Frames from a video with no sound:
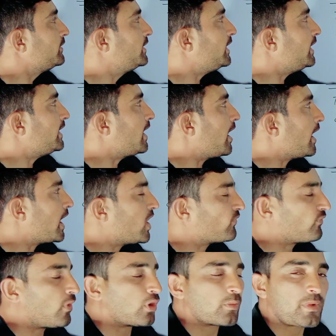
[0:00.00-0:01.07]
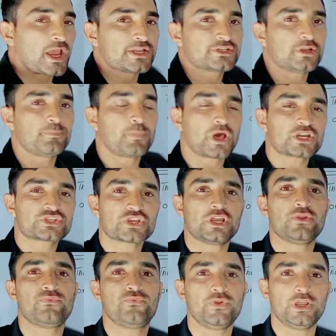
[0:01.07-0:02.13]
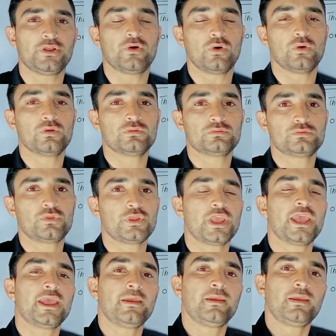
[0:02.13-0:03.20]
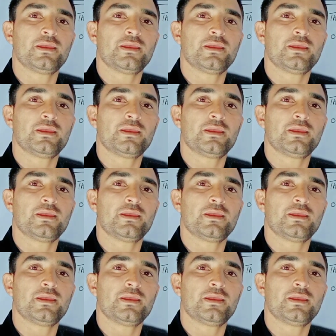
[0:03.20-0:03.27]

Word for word: डी या एफ ऑर्बिटल पार्शियली फील्ड हो तो ये